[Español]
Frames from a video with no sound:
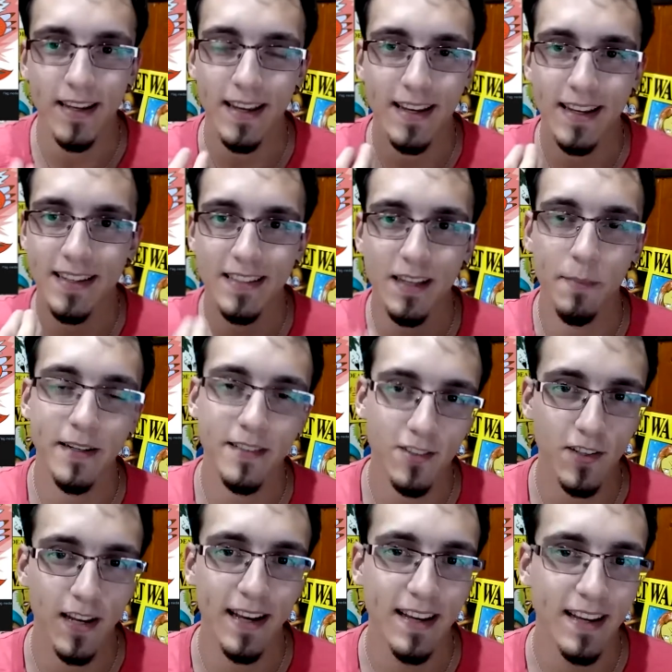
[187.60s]
es esta
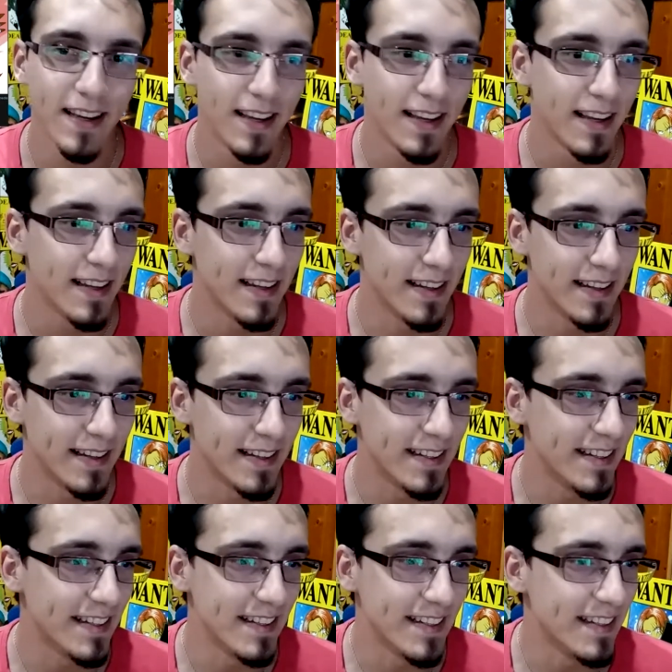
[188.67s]
persona
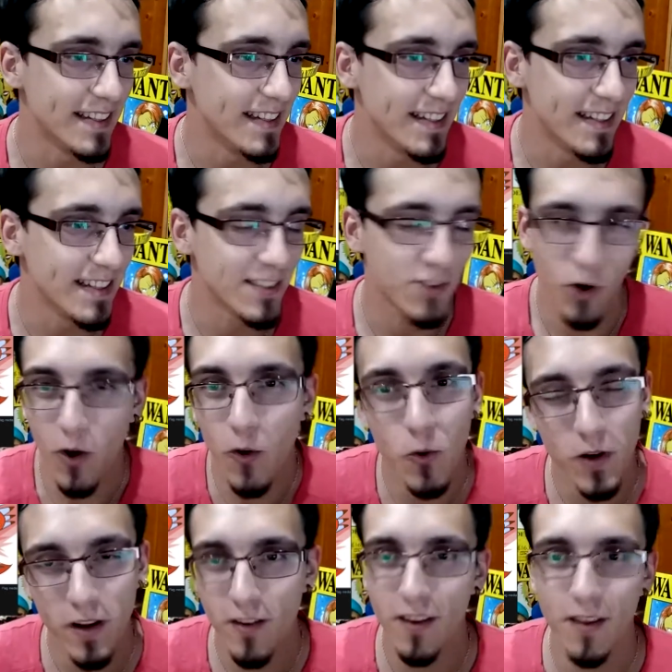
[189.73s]
eh, se lo ha
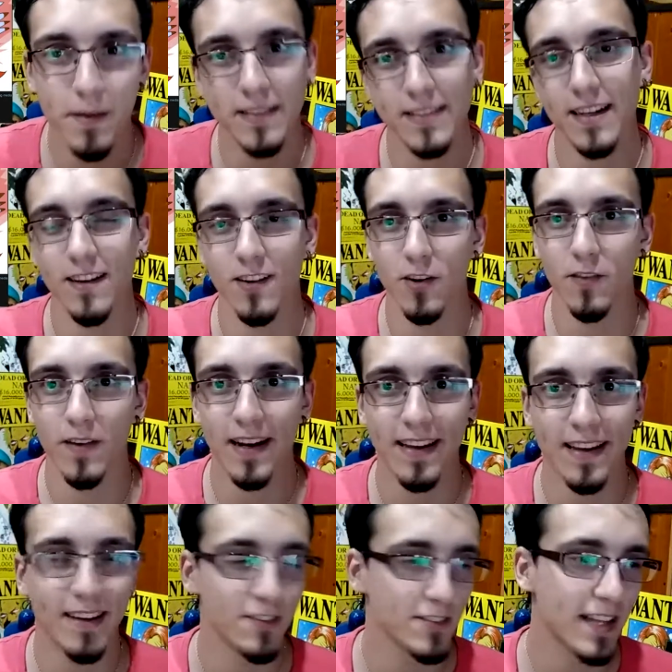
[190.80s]
currado demasiado,
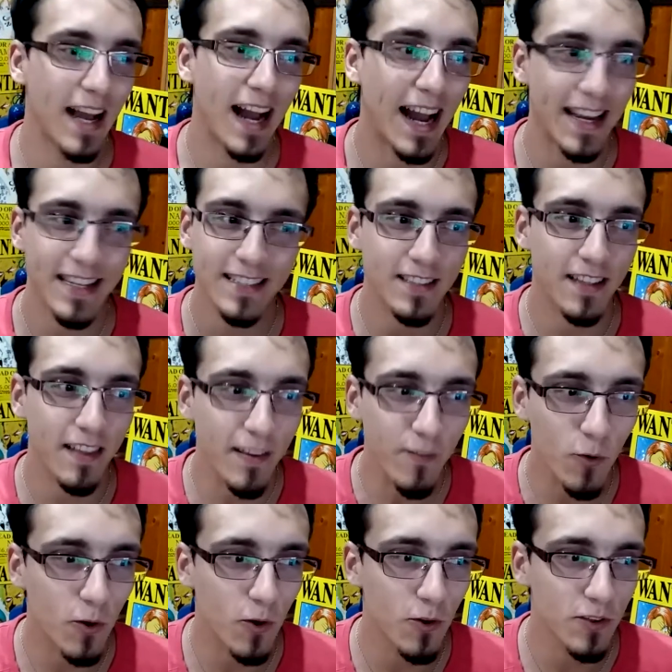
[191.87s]
¿vale? O sea, a este
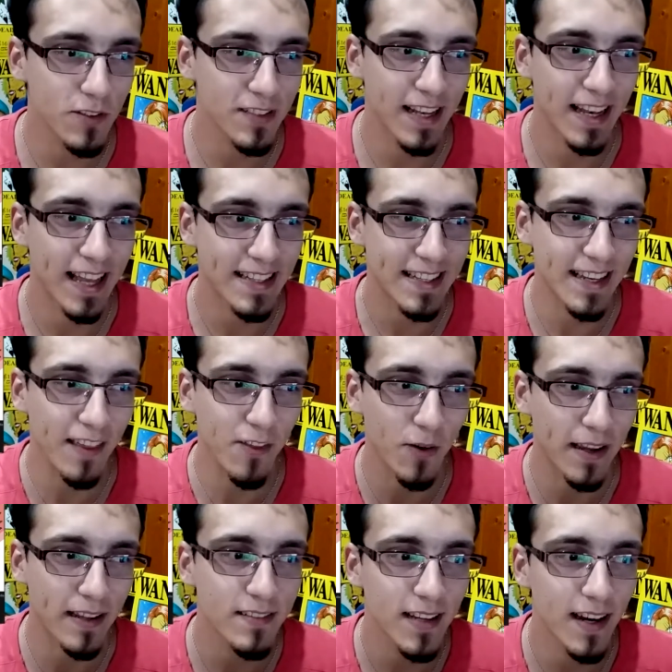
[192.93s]
dibujo se le ha tenido
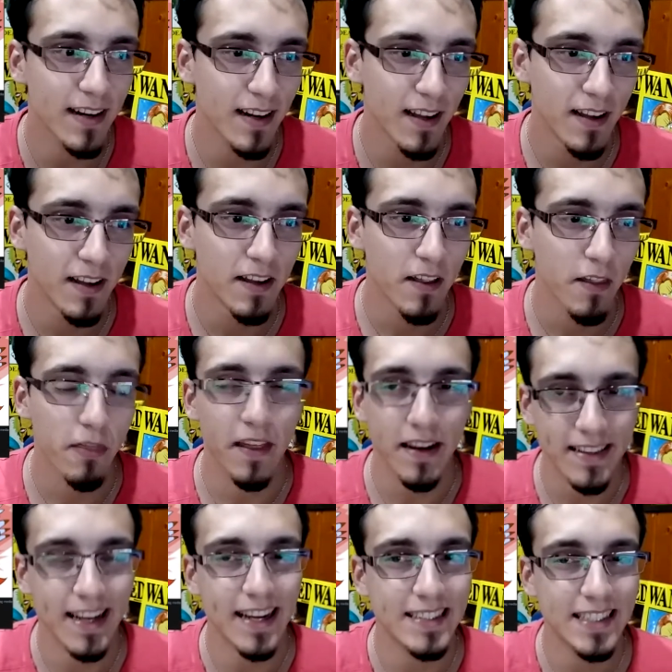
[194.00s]
que echar
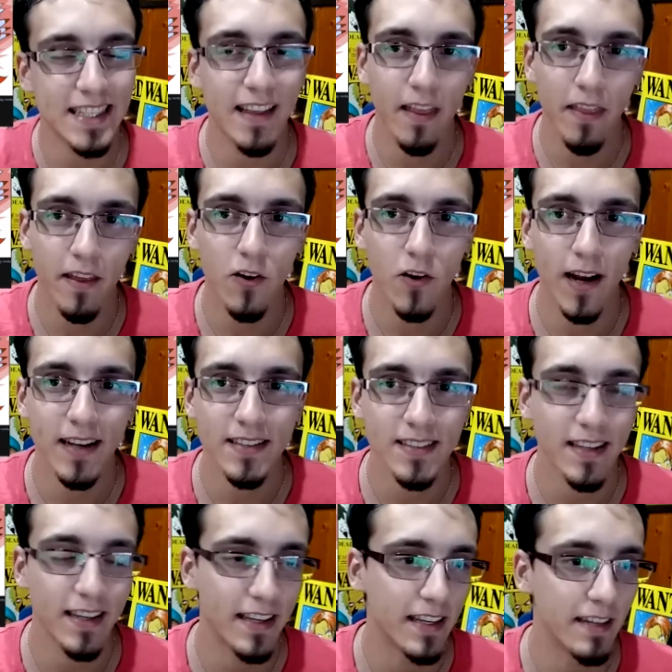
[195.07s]
cierta cantidad de horas
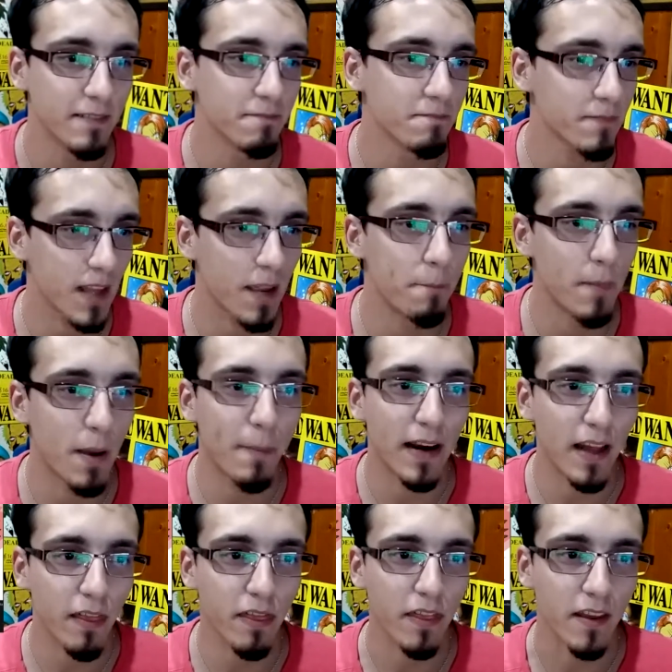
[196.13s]
y me
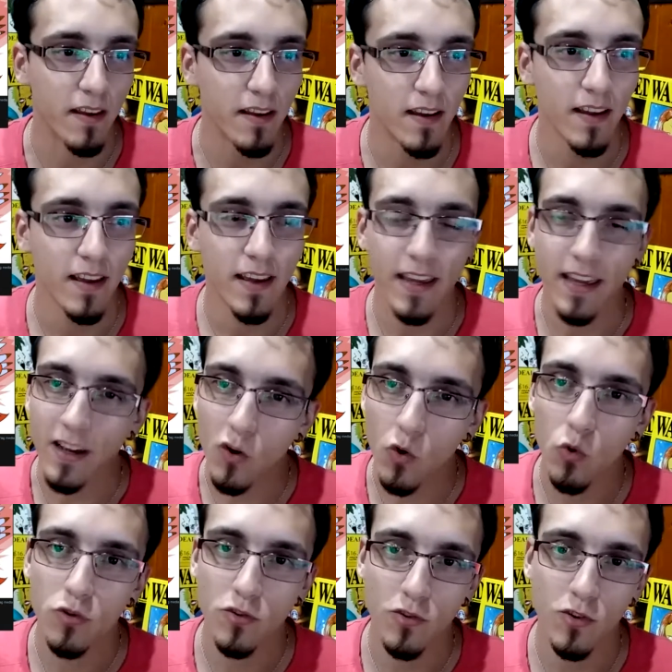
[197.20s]
parece
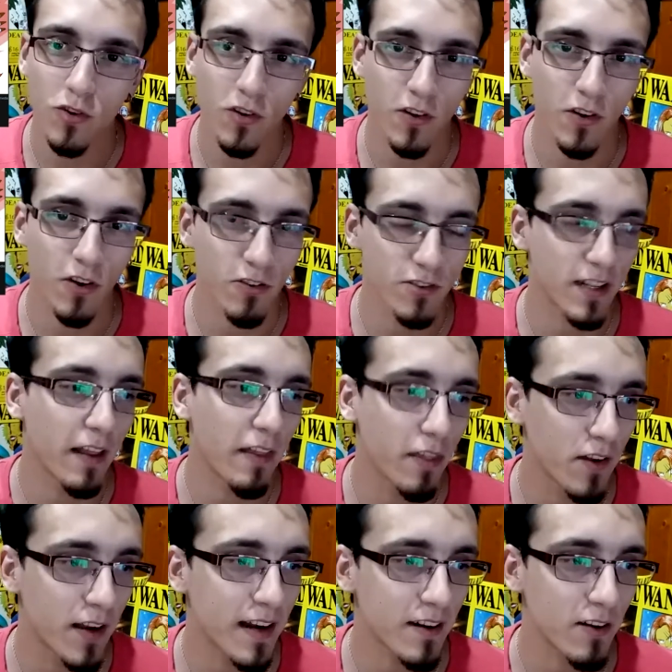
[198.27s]
injusto no
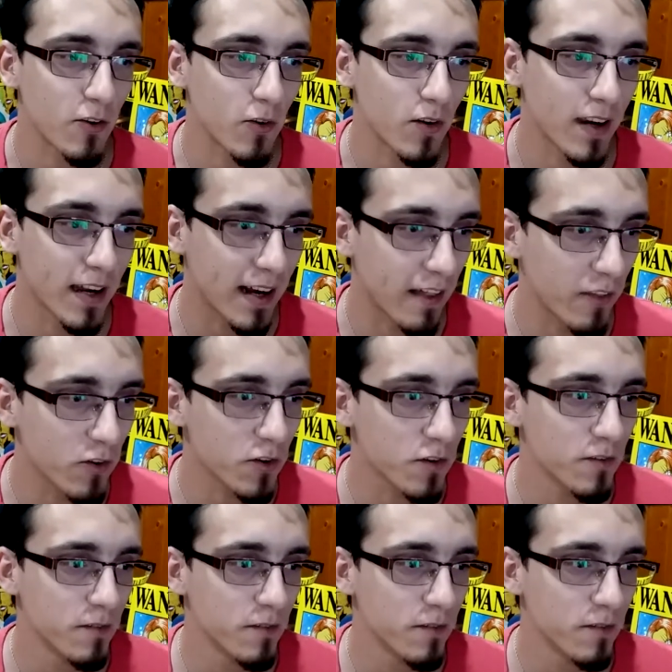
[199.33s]
seleccionarlo ganador